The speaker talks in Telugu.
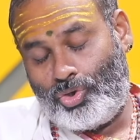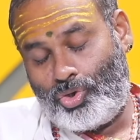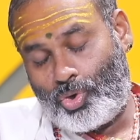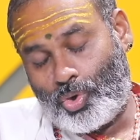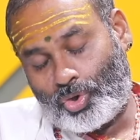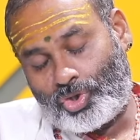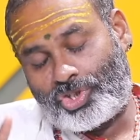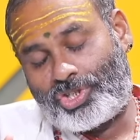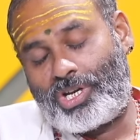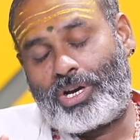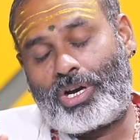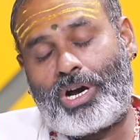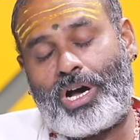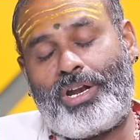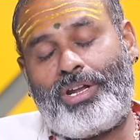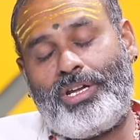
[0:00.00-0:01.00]
జ్యోతిష్యం
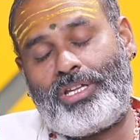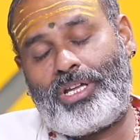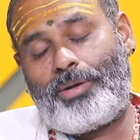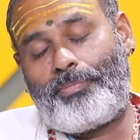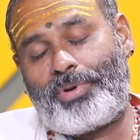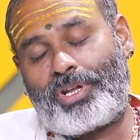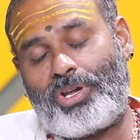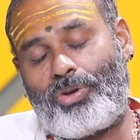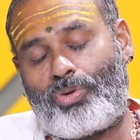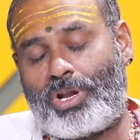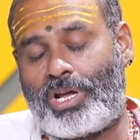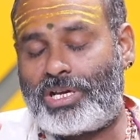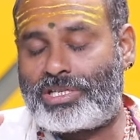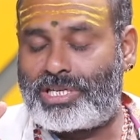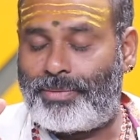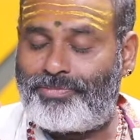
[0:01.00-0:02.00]
కానీ ఏదైనప్పటికీ కూడా
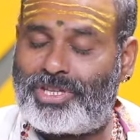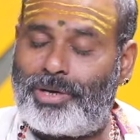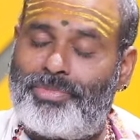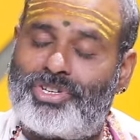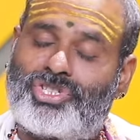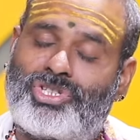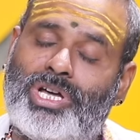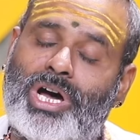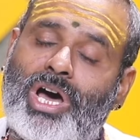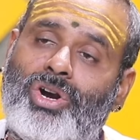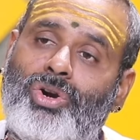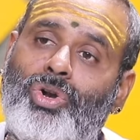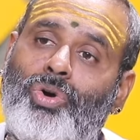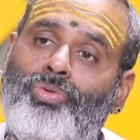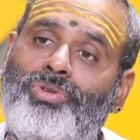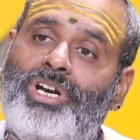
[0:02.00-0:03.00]
సప్తమ
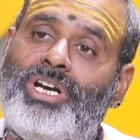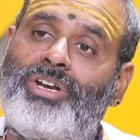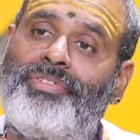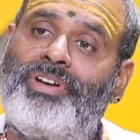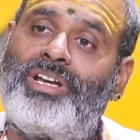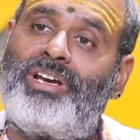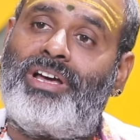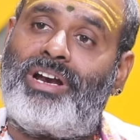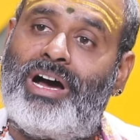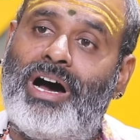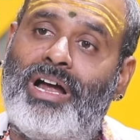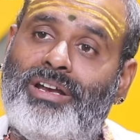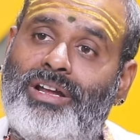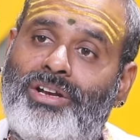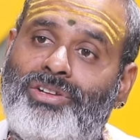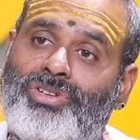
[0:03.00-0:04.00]
స్థానంలో ఉండేటువంటి
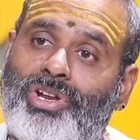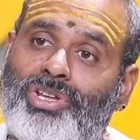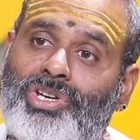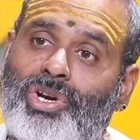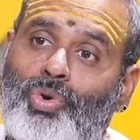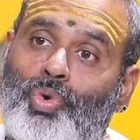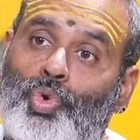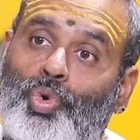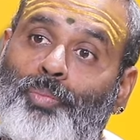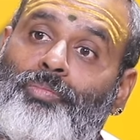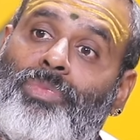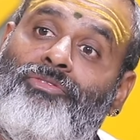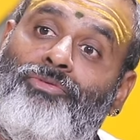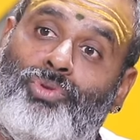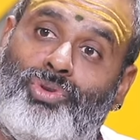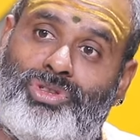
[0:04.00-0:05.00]
గ్రహాన్ని అనుసరించి కుటుంబ
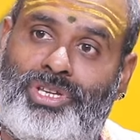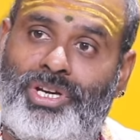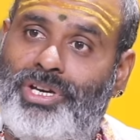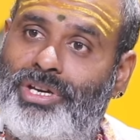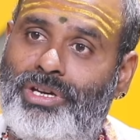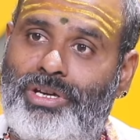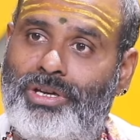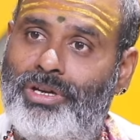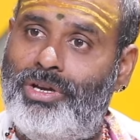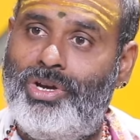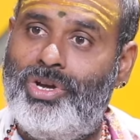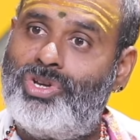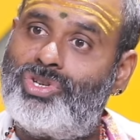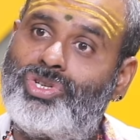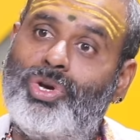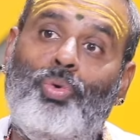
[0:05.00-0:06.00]
వృద్ధి
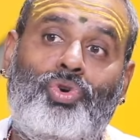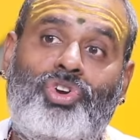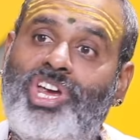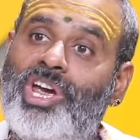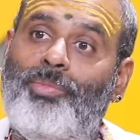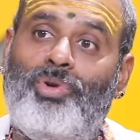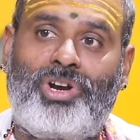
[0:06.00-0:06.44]
సౌఖ్యం